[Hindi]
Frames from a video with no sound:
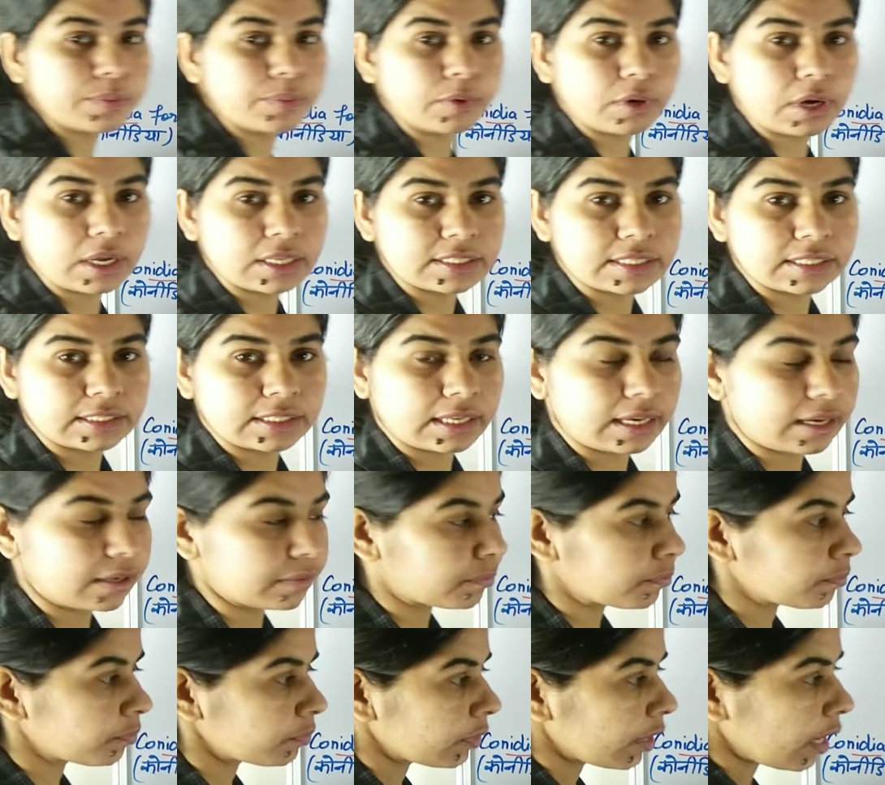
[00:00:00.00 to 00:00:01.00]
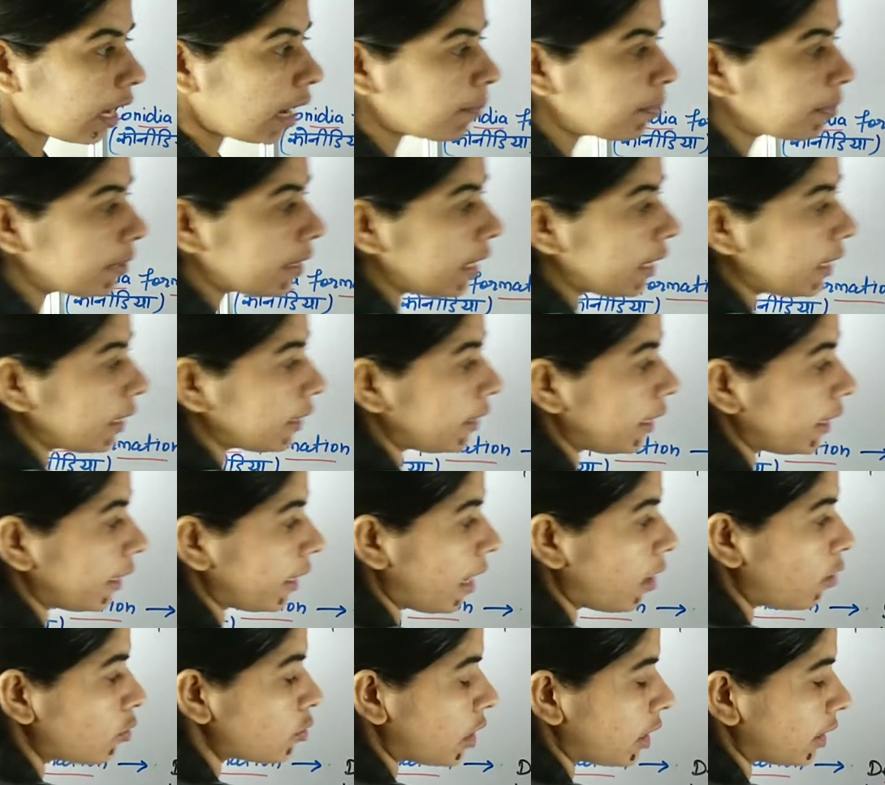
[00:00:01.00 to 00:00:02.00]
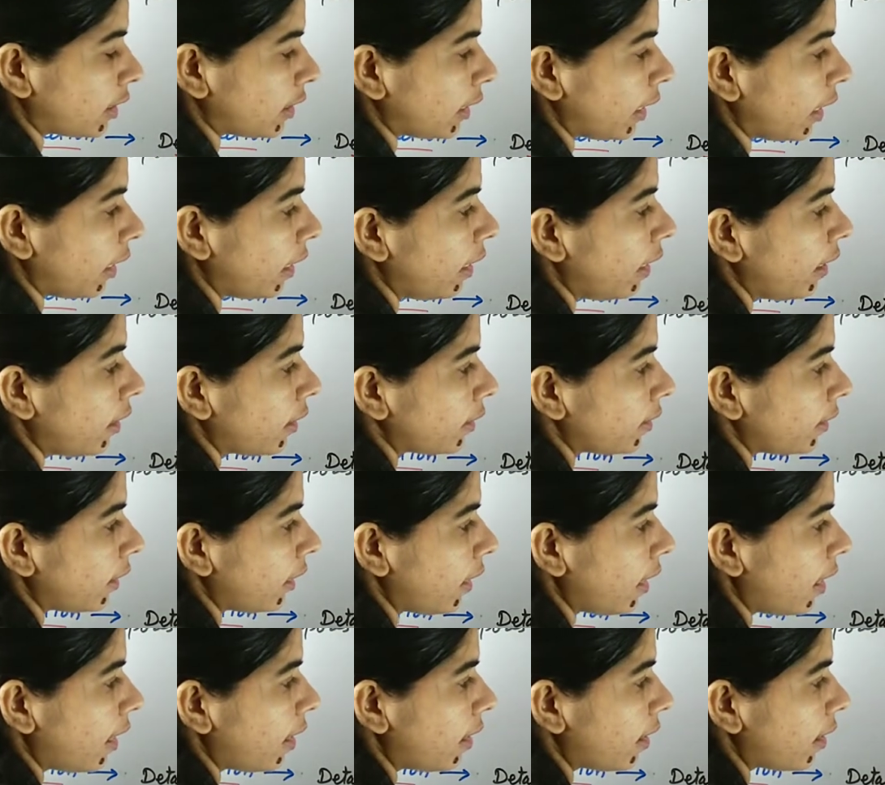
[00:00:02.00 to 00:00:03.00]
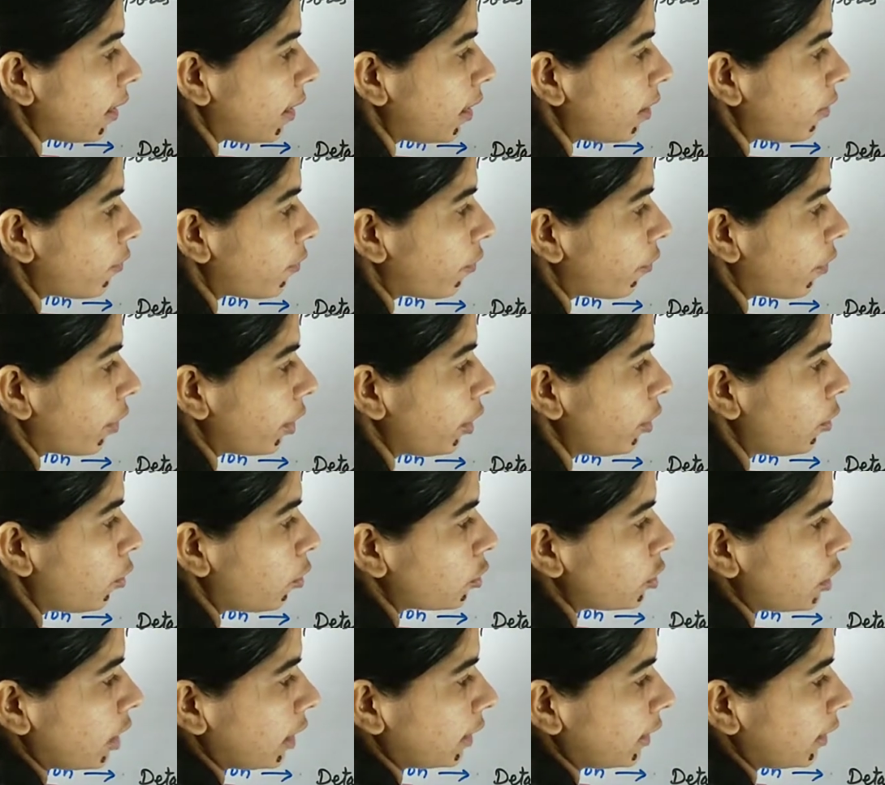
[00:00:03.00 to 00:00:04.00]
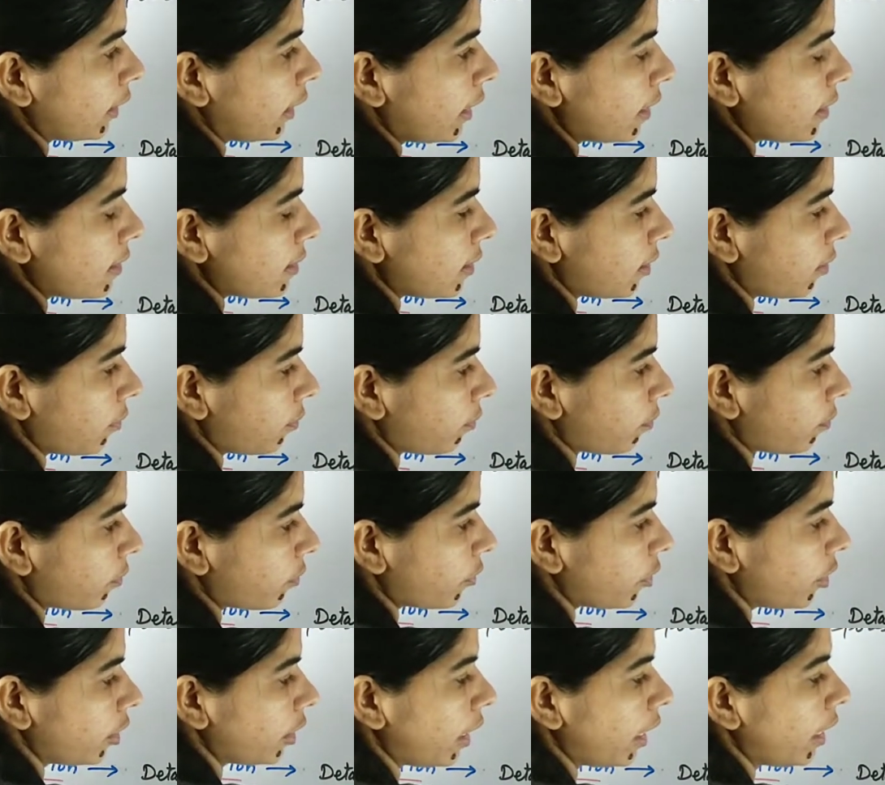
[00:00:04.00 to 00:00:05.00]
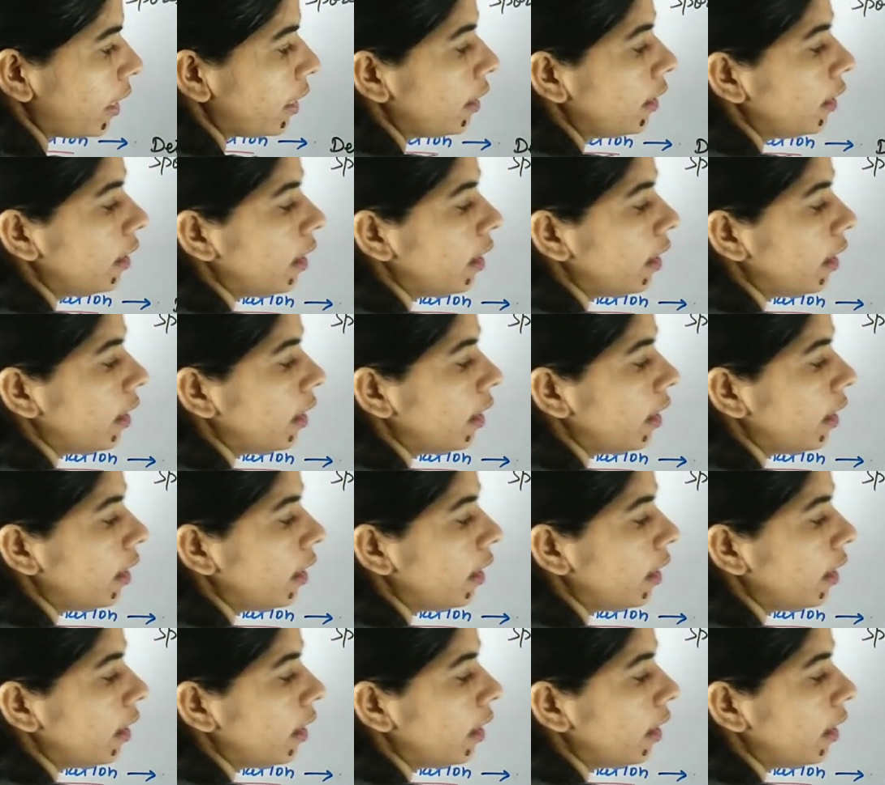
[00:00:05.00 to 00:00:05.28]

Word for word: भी बोला जाता है अब ये ये क्या हो जाते हैं ये अलग अलग फ्री हो जाते हैं ऐसे ठीक है